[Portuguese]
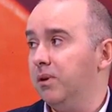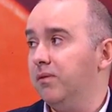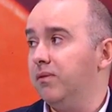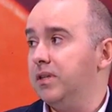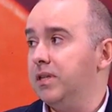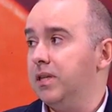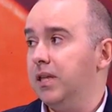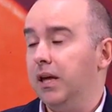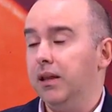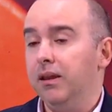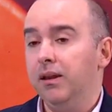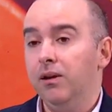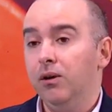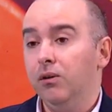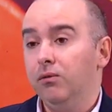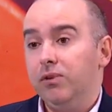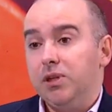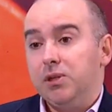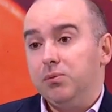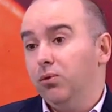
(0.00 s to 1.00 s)
da privacidade.
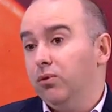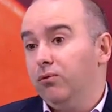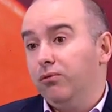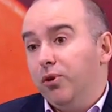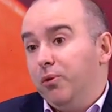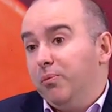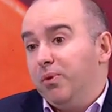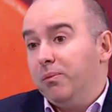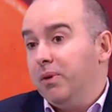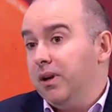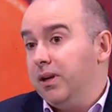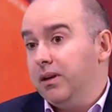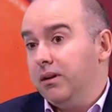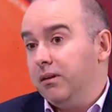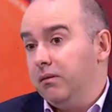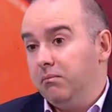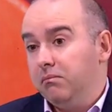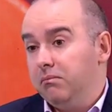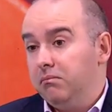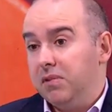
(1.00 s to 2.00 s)
O Facebook foi o
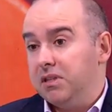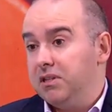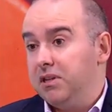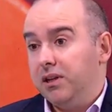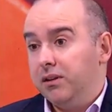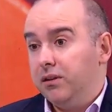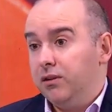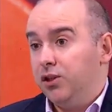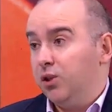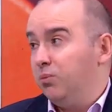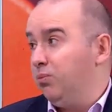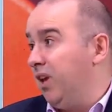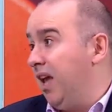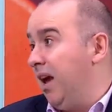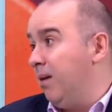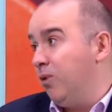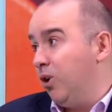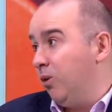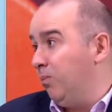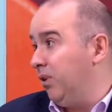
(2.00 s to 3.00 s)
primeiro a ser atingido
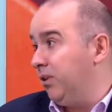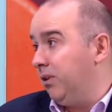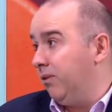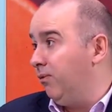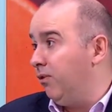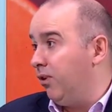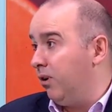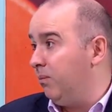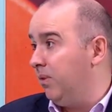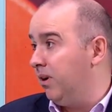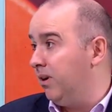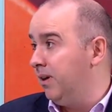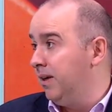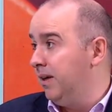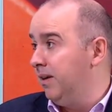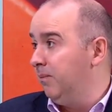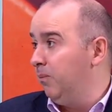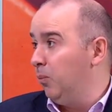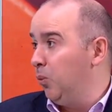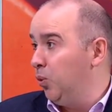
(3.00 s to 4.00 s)
porque é a maior plataforma
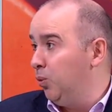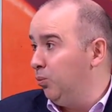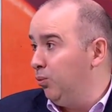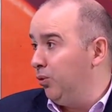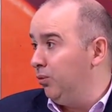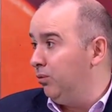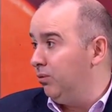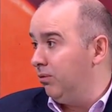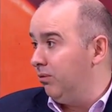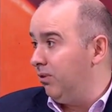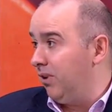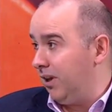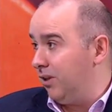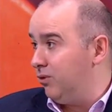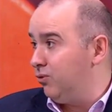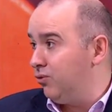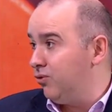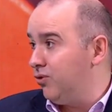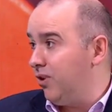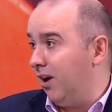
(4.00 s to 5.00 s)
do mundo de
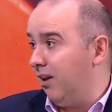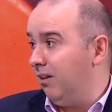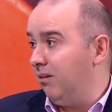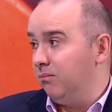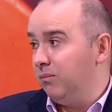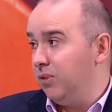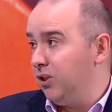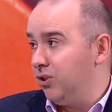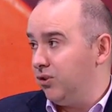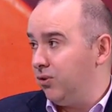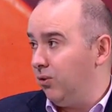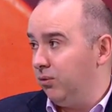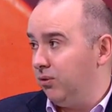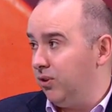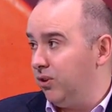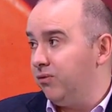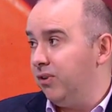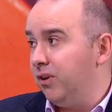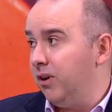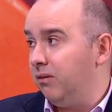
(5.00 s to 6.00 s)
rede social, mas
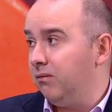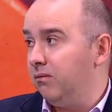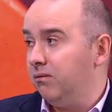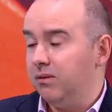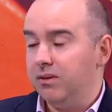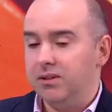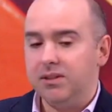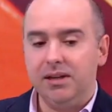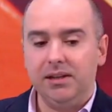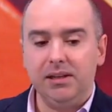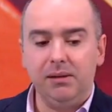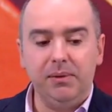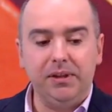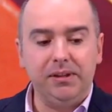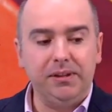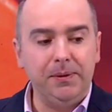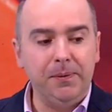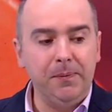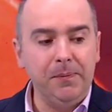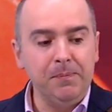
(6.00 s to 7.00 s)
outras virão
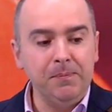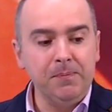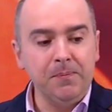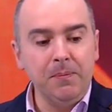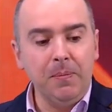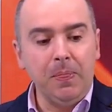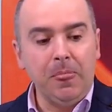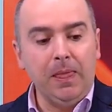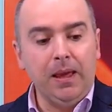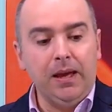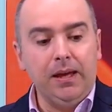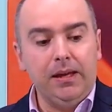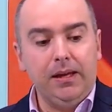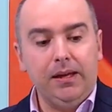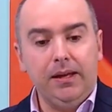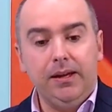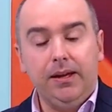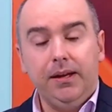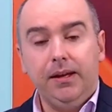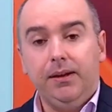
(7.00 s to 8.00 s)
certamente.
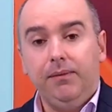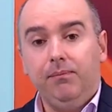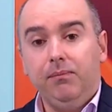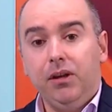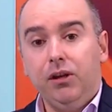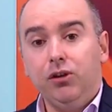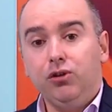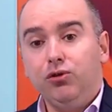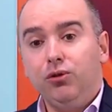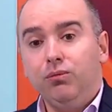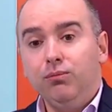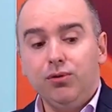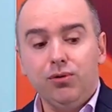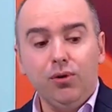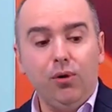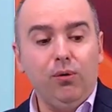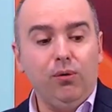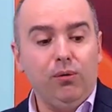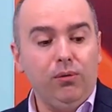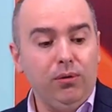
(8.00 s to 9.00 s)
Uh, isto
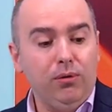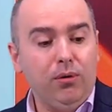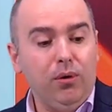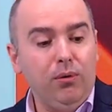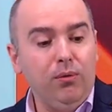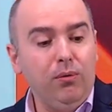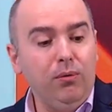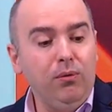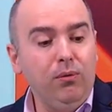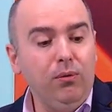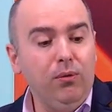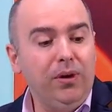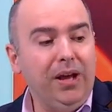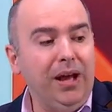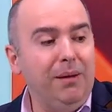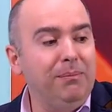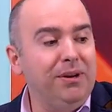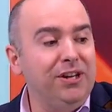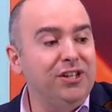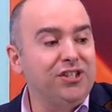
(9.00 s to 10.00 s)
começou com o
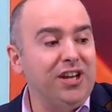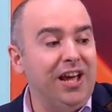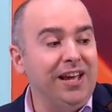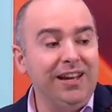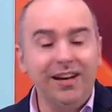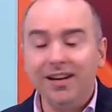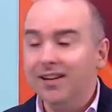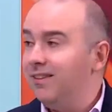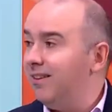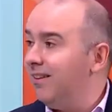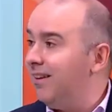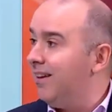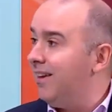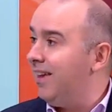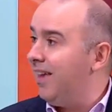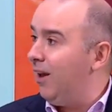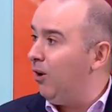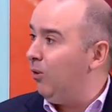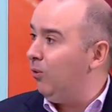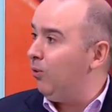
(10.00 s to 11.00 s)
Cambridge Analytica,
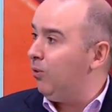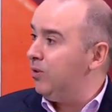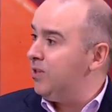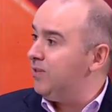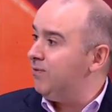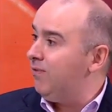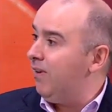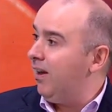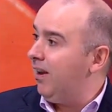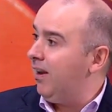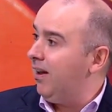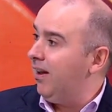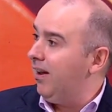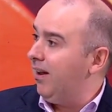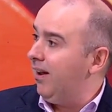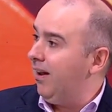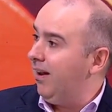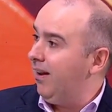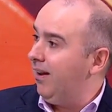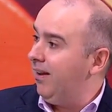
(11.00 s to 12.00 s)
que é quando se
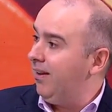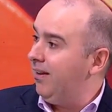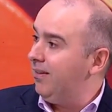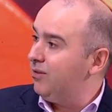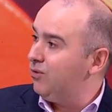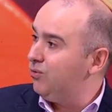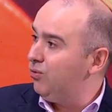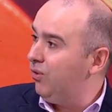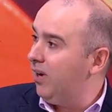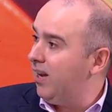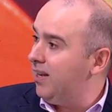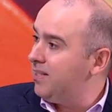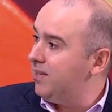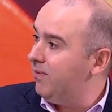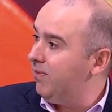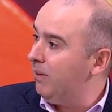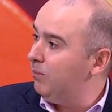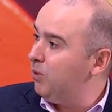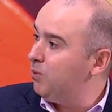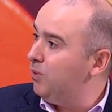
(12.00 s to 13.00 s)
fala em
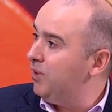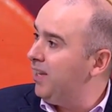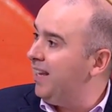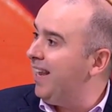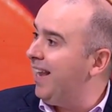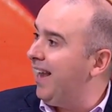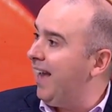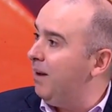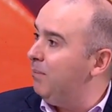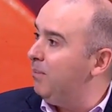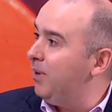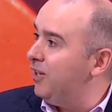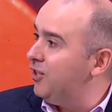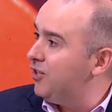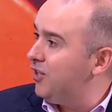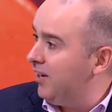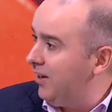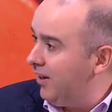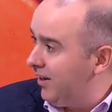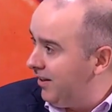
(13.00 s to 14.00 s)
segurança, falamos muito em
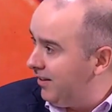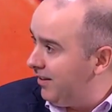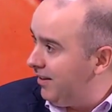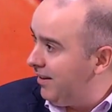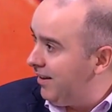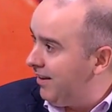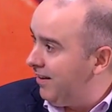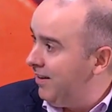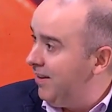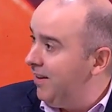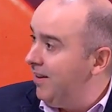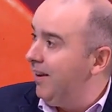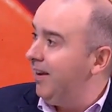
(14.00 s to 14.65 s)
Cambridge Analytica,